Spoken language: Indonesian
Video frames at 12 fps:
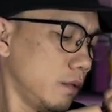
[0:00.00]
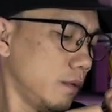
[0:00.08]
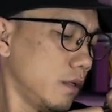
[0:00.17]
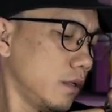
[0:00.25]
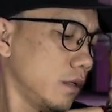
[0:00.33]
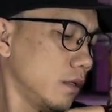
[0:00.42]
di
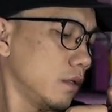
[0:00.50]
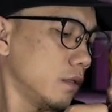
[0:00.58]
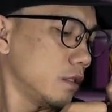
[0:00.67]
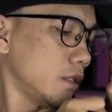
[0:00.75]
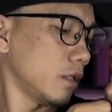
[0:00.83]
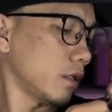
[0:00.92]

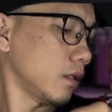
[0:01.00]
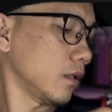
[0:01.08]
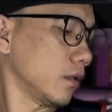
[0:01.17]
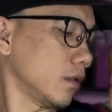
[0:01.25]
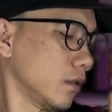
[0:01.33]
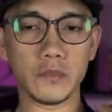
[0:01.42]
sini
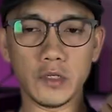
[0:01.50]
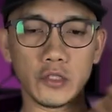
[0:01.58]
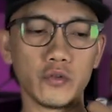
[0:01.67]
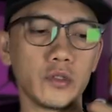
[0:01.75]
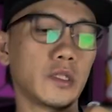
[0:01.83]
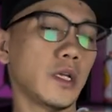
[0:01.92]

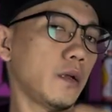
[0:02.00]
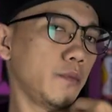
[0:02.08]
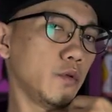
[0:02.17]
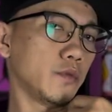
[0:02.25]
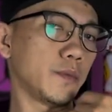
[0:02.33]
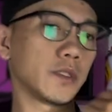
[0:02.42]
langsung kita
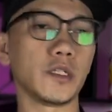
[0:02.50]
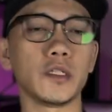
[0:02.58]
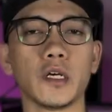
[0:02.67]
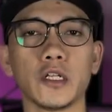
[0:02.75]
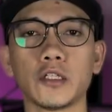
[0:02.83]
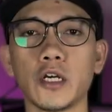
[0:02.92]
minum seperti ini
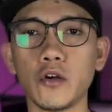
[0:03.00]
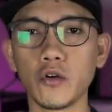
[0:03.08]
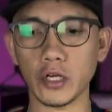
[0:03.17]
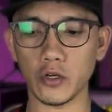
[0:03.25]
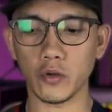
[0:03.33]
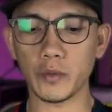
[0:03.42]
atau
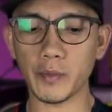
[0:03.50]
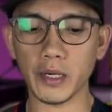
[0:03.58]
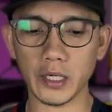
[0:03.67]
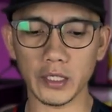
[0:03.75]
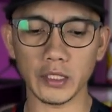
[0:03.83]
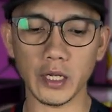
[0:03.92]
kalau
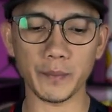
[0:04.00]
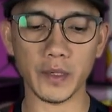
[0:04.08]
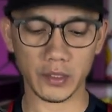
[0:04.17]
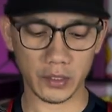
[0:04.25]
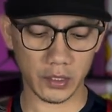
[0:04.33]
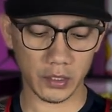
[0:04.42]
memang kalian nggak
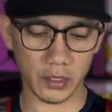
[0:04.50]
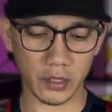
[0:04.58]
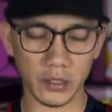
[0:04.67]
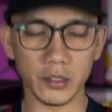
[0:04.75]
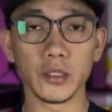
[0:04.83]
pakai